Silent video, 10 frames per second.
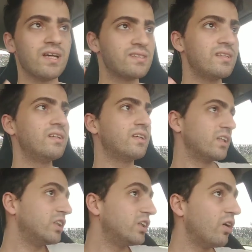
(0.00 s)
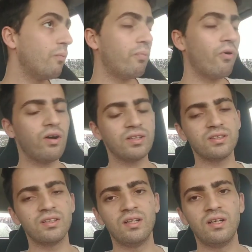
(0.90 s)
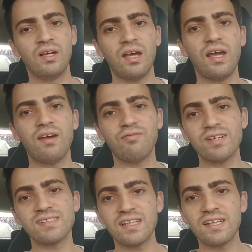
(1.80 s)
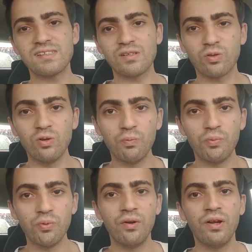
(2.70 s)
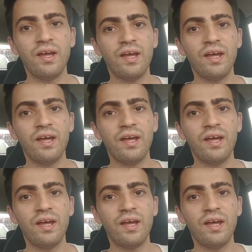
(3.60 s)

assim, que a gente não pode é, fazer nesse grupo